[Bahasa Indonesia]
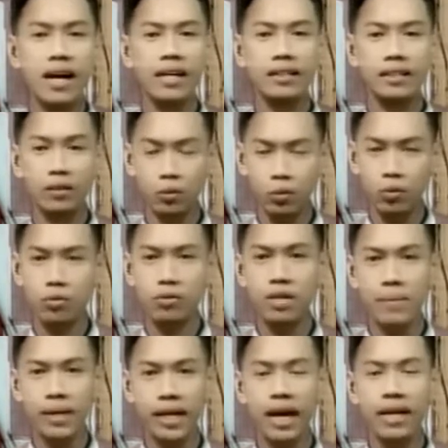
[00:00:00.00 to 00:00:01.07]
tentu khususnya
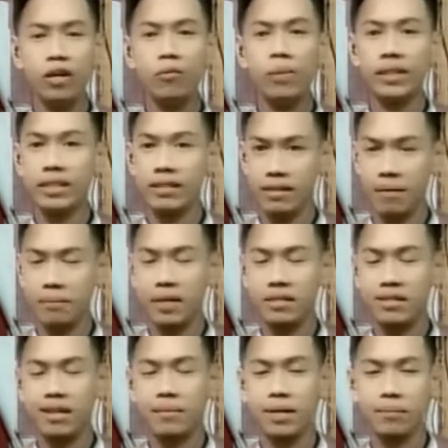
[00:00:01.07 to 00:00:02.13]
bagi Anda umat Islam yang
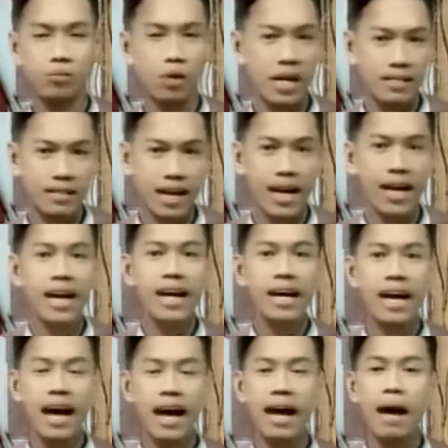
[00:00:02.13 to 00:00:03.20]
sedang berpuasa.
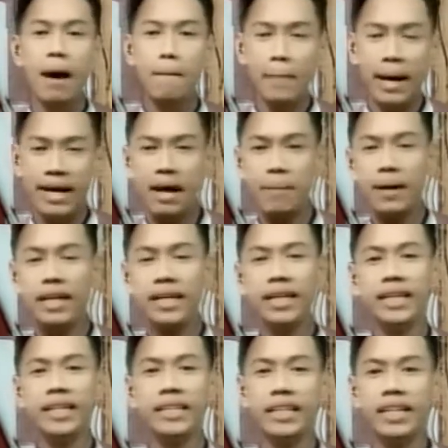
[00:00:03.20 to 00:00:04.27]
Nah, pada pagi
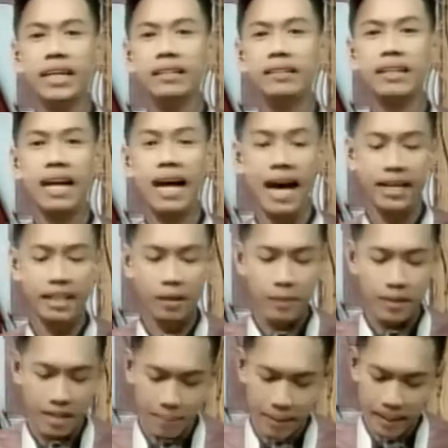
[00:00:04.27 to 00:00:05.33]
ini telah hadir
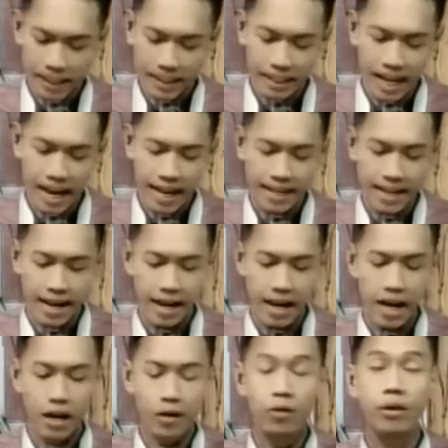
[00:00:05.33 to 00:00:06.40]
bersama kita ada
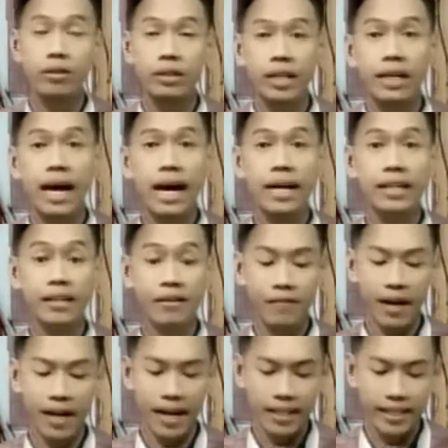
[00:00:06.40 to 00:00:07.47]
Dokter Andi
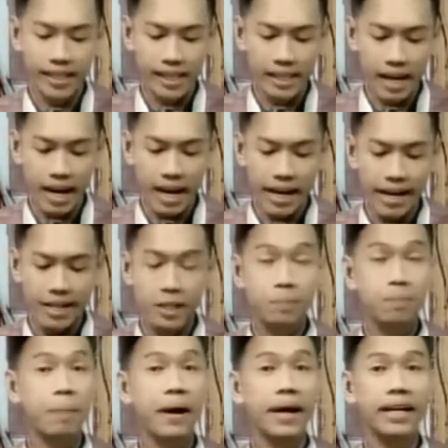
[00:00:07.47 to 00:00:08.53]
Faradila,
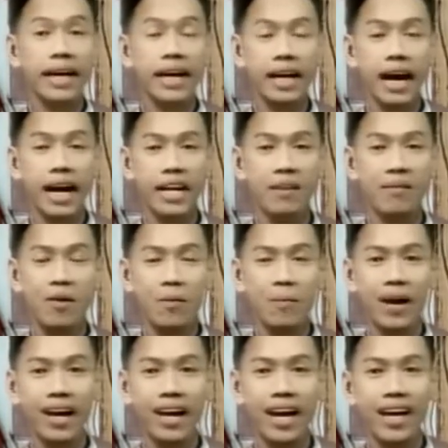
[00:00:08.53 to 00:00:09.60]
SPGK yang
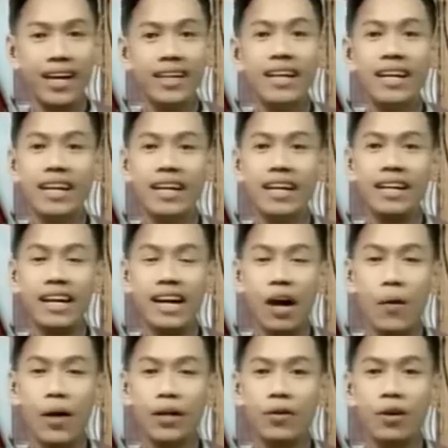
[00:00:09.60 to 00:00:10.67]
merupakan
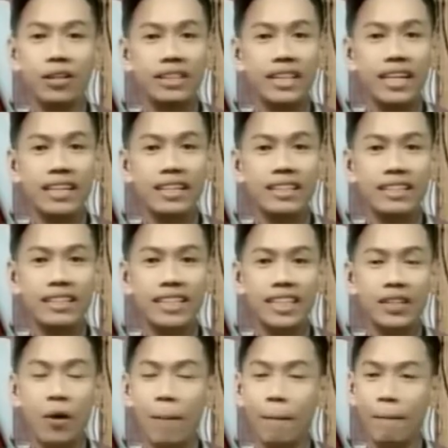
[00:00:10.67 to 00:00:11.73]
relawan dokter di
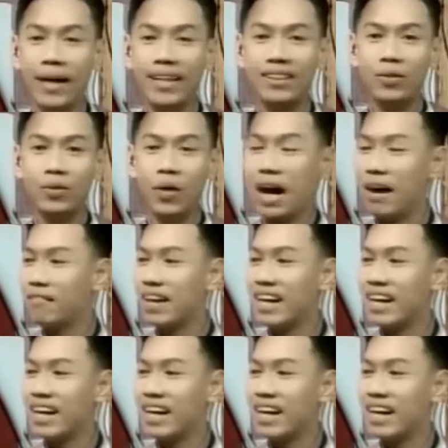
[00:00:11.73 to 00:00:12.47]
Dompet Pak,